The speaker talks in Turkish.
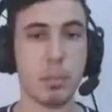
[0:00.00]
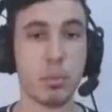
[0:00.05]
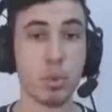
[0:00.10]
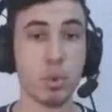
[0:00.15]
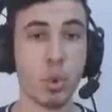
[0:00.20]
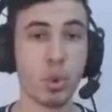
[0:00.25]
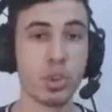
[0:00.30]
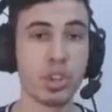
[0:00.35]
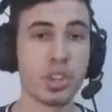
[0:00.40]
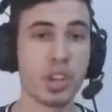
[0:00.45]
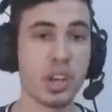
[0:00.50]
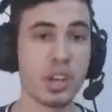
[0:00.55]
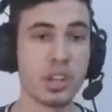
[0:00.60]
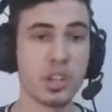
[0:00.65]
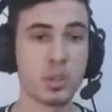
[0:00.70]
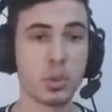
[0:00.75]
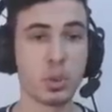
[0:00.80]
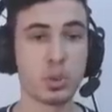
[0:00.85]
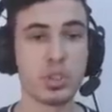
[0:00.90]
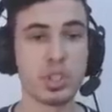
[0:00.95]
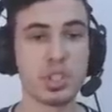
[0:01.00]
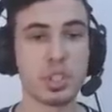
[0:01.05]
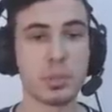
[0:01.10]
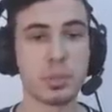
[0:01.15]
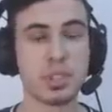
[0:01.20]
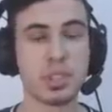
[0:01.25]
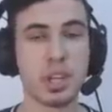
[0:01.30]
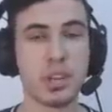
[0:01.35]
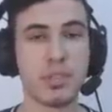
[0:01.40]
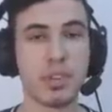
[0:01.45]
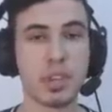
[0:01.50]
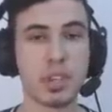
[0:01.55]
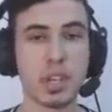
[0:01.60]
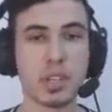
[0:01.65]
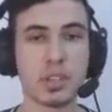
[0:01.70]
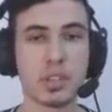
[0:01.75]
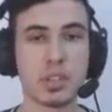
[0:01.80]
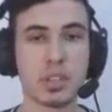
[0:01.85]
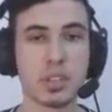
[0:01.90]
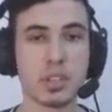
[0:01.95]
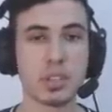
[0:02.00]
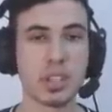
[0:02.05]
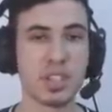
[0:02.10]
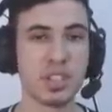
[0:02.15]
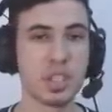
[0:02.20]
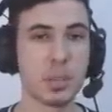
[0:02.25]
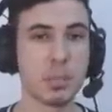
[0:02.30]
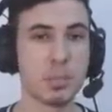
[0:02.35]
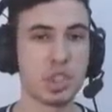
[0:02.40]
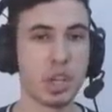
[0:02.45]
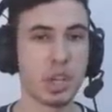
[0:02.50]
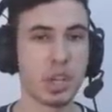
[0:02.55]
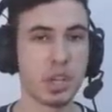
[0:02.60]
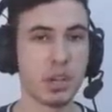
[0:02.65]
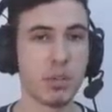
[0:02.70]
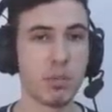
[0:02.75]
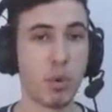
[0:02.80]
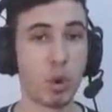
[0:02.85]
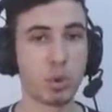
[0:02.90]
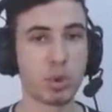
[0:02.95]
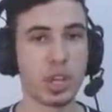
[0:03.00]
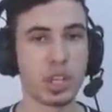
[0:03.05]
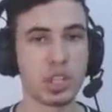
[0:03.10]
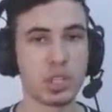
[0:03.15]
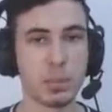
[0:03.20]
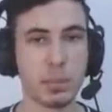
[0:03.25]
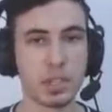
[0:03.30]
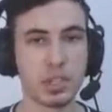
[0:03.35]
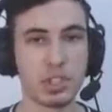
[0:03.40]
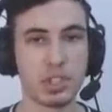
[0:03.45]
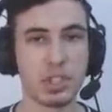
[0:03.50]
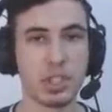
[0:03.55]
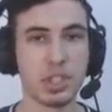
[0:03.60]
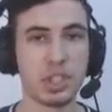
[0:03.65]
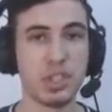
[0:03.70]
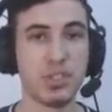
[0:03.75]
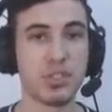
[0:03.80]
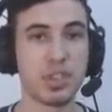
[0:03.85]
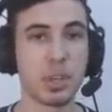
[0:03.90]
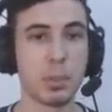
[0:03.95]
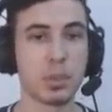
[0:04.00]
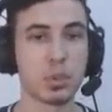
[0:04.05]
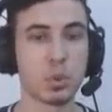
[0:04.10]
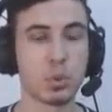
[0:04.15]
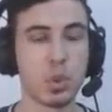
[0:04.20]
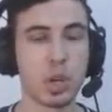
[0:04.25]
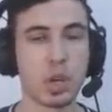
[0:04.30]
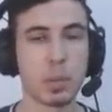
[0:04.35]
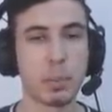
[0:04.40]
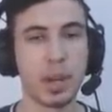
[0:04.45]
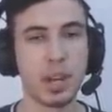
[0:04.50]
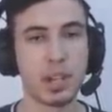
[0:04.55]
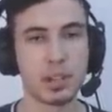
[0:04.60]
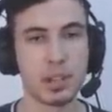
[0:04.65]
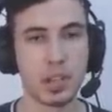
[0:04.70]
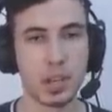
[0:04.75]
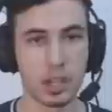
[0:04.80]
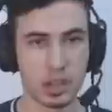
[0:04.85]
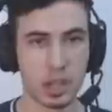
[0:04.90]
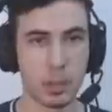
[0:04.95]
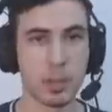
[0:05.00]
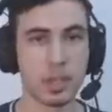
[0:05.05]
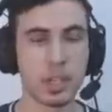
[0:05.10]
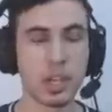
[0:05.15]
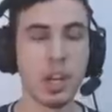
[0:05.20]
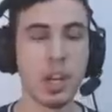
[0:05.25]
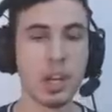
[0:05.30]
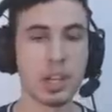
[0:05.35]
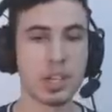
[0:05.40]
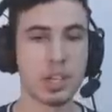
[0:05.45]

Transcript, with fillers: bunu oyunda daha net göstereceğim sizlere fakat sanırım şey hani volt atmak işte shift'e basılı olarak paletten atlamak